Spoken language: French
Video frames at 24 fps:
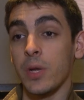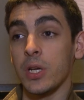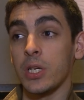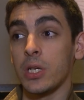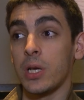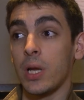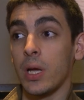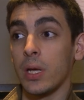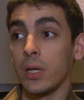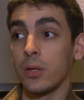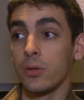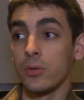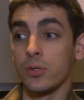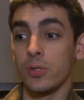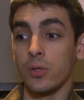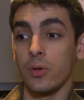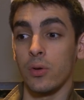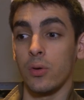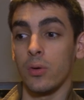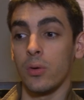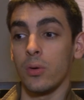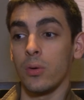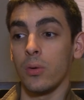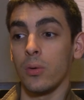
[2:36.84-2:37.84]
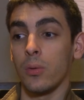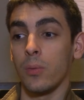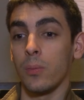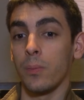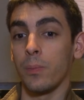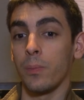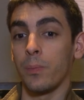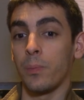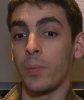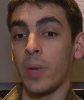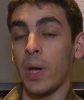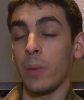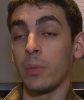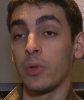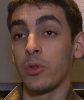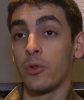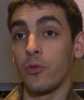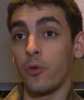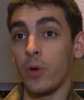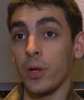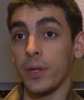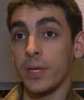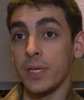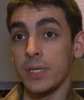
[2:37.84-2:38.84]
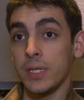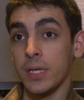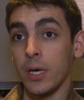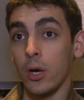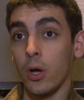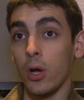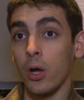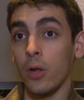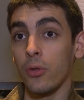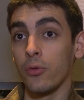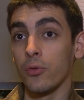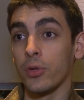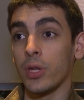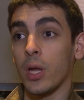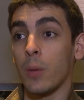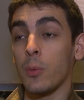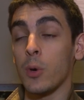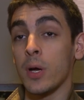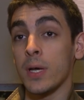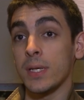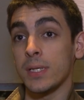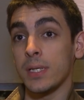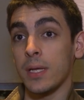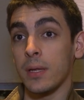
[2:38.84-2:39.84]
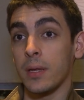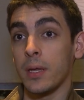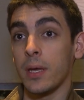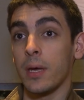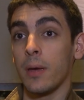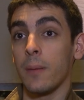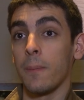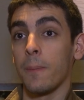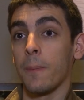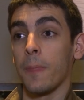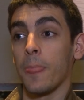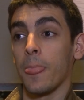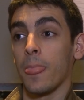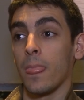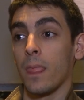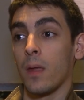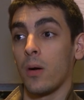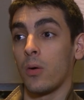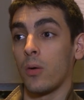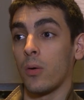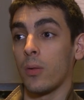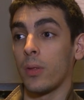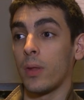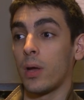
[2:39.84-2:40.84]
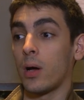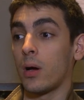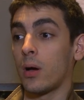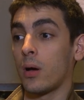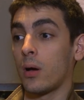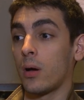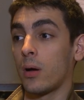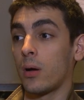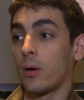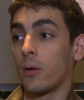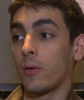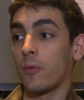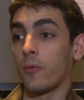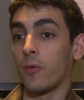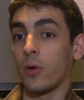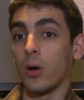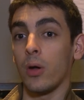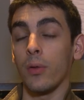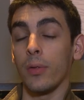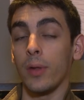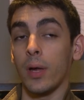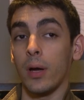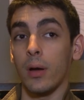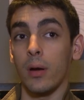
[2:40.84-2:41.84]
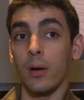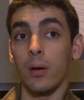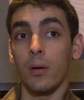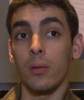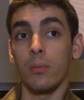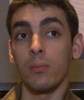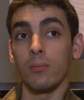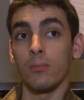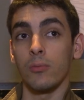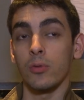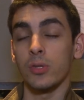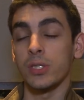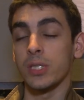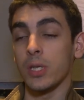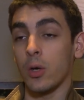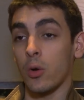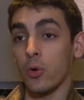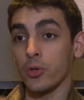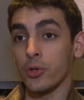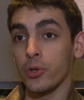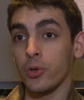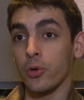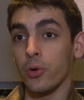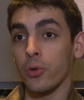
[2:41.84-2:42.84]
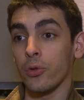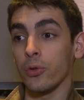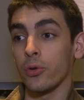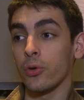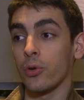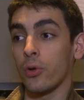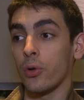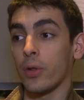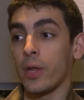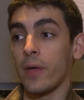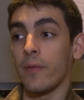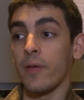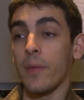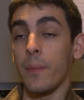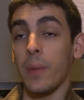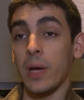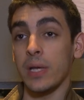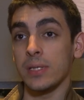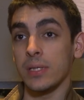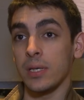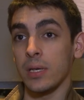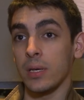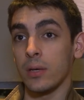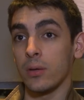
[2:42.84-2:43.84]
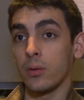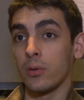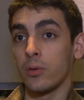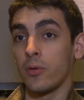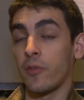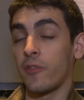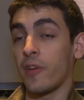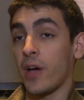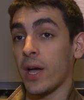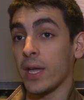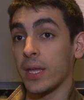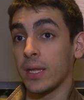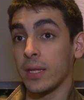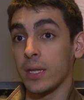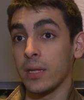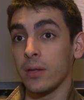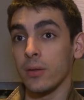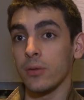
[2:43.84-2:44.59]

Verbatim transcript: matchs-là, ils nous ont permis de voir des erreurs, notamment à SND. On, voilà, on, on s'est rendu compte qu'on n'avait pas assez de variété